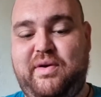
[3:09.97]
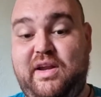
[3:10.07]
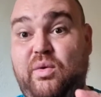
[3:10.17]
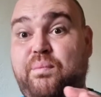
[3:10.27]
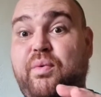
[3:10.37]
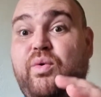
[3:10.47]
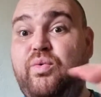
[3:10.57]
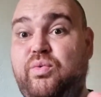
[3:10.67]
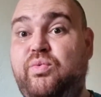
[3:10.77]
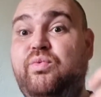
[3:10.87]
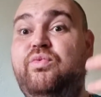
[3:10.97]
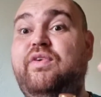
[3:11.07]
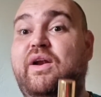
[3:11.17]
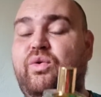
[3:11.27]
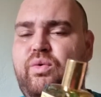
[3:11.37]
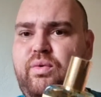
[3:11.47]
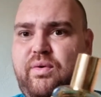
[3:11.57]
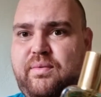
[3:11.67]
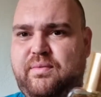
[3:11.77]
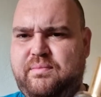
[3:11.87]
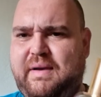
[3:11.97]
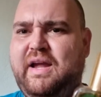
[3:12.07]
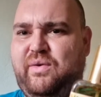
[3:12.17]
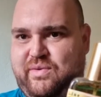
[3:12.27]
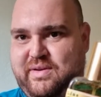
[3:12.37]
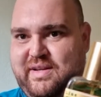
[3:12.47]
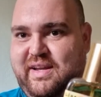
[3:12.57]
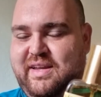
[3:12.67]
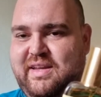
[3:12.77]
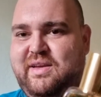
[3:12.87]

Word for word: porque ele é um pouco com um valor maior, né?